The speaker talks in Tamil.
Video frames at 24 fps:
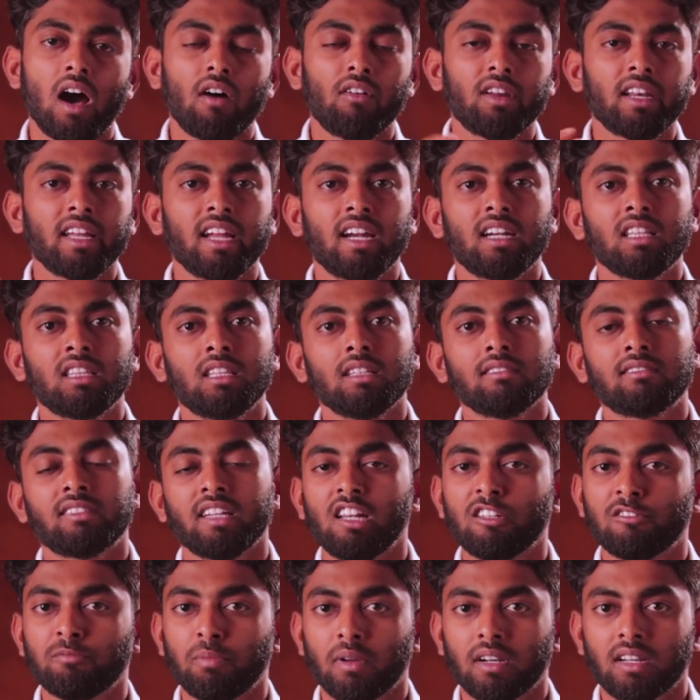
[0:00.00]
அவர் எடுத்து
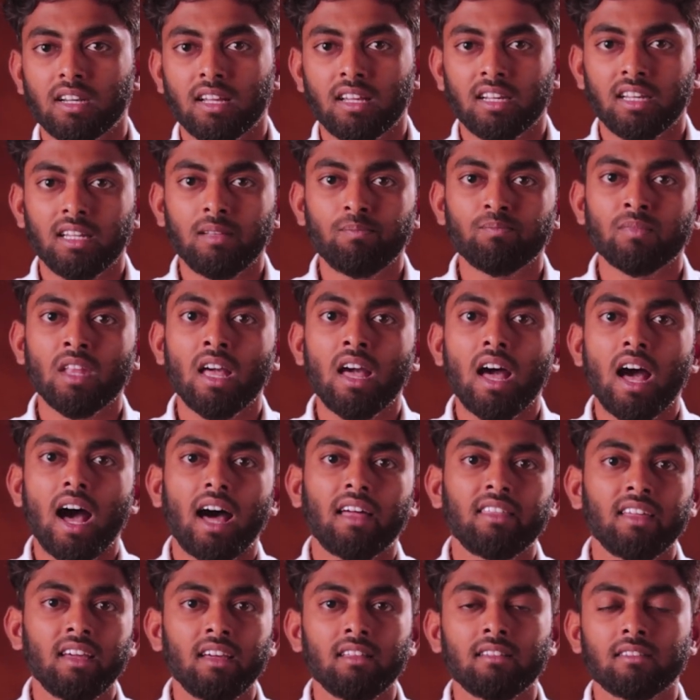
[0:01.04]
சேல்ஸ் பண்ணுறாரு
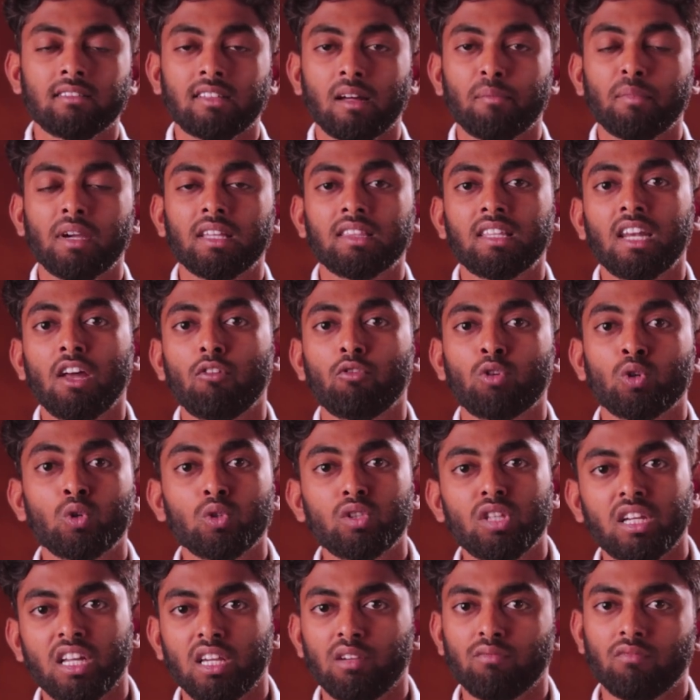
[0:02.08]
அதே சமயத்தில் அவர்
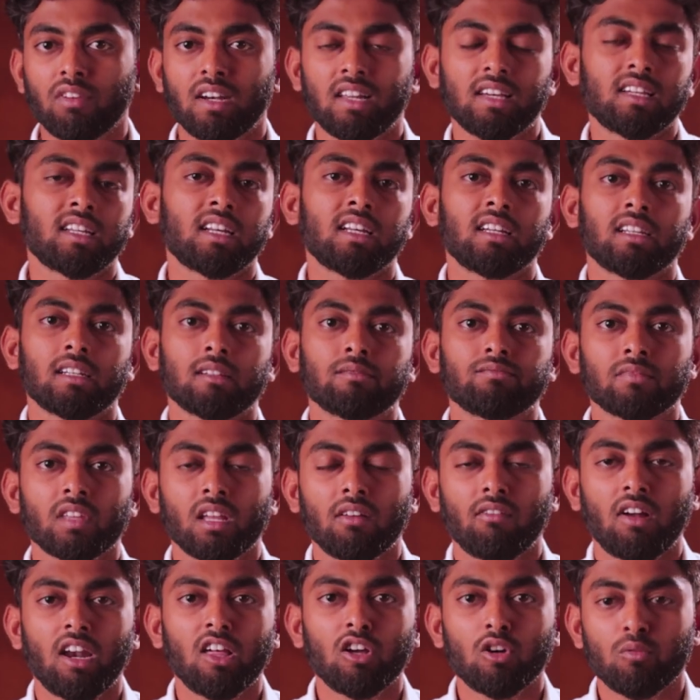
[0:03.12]
குதிரையும் வளர்க்குறாரு
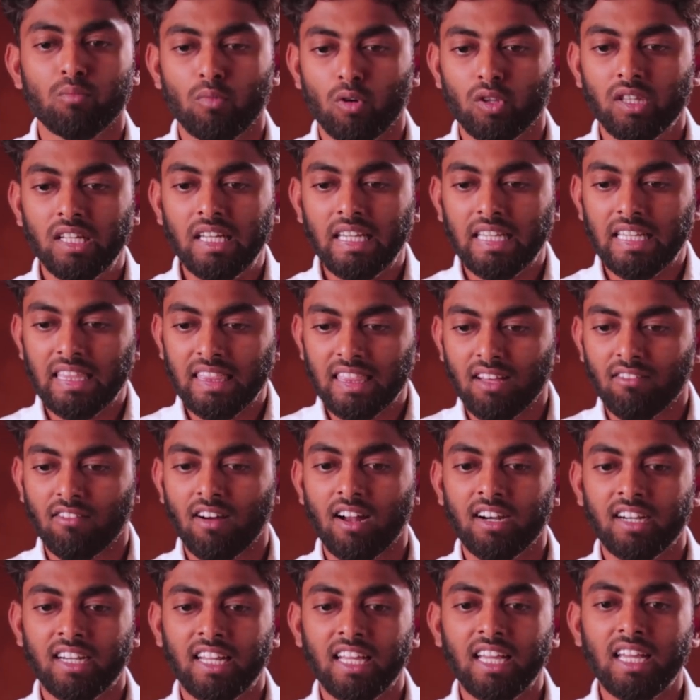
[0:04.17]
வளர்க்கும் போது இந்த
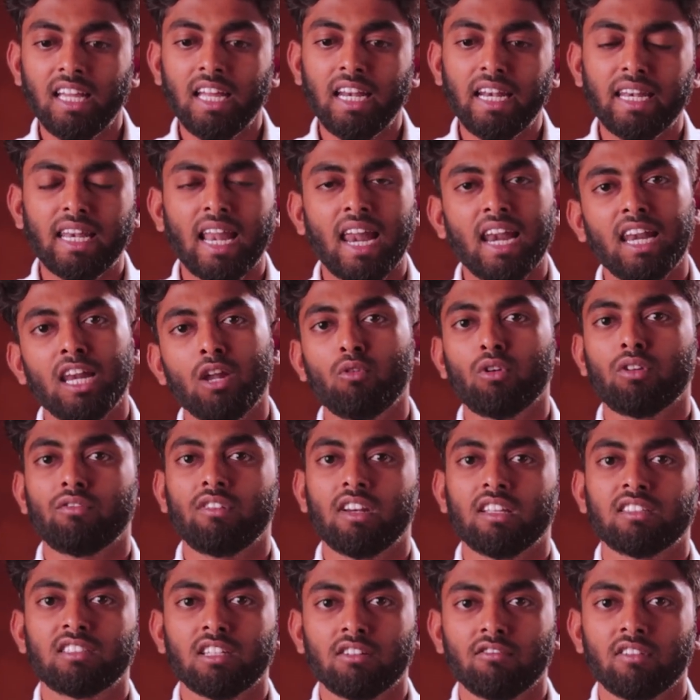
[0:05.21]
வாட்டி நல்ல ஒரு
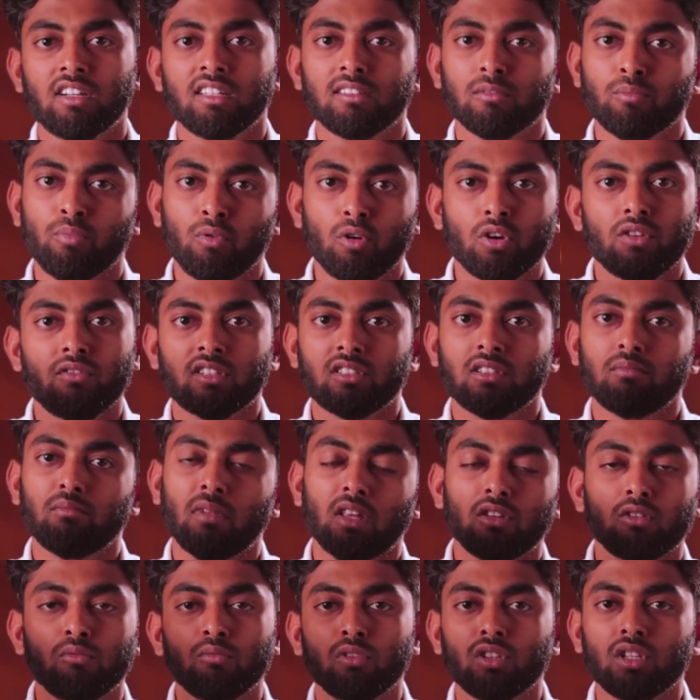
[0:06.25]
விளைச்சல் வருது போன
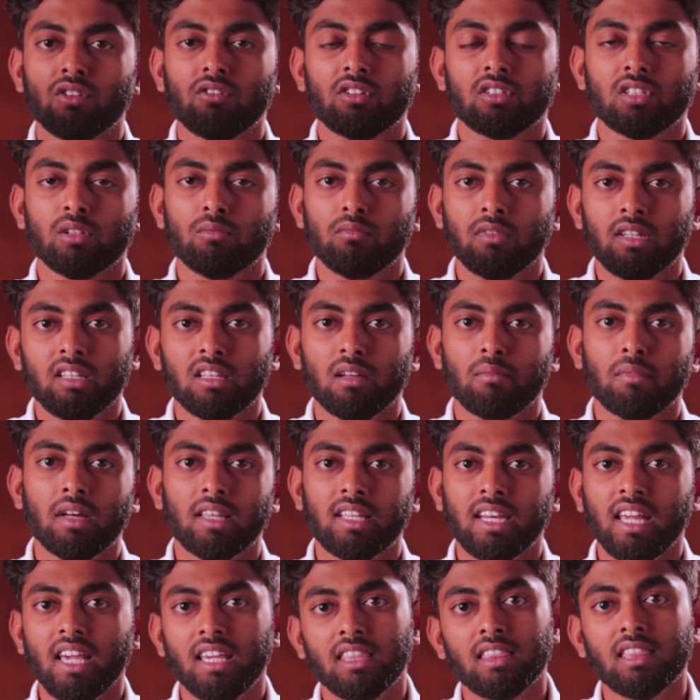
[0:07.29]
வருஷம் அதுக்கு முந்தின வருஷம் இருந்த
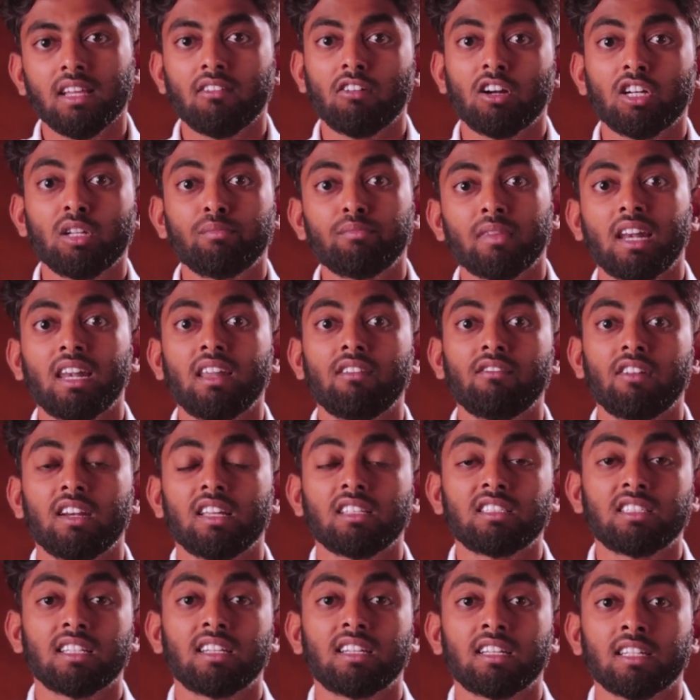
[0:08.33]
மாதிரி இந்த வாட்டியும் நல்ல
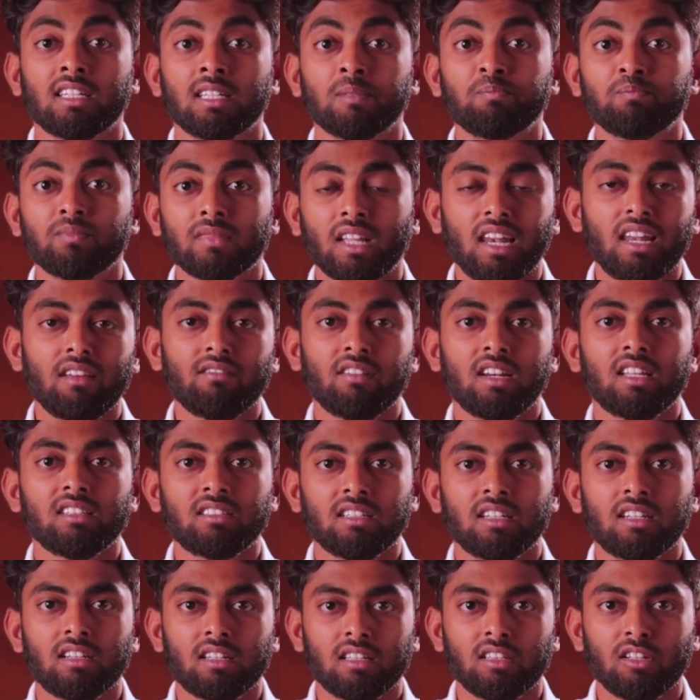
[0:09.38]
விளைச்சல் இருக்குது நல்ல
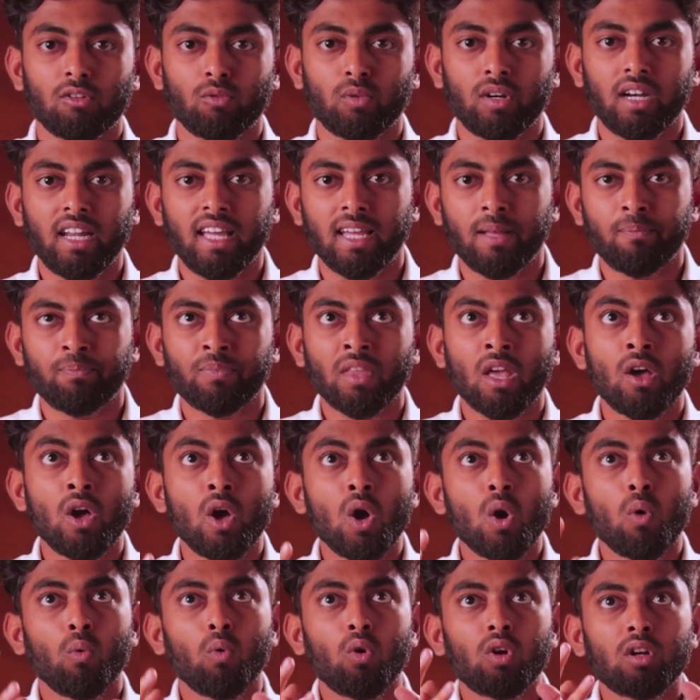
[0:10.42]
விளைச்சல் இருந்த உடனே
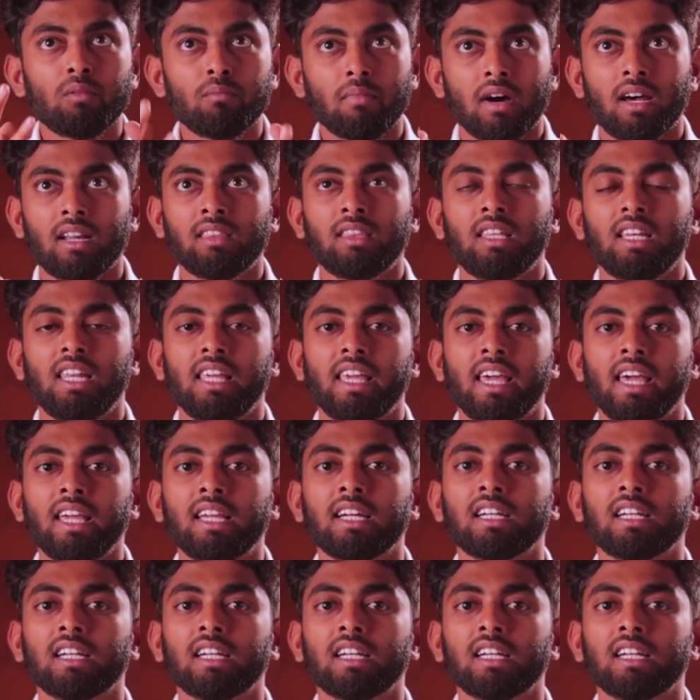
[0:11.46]
ஒரு மரத்துலேயே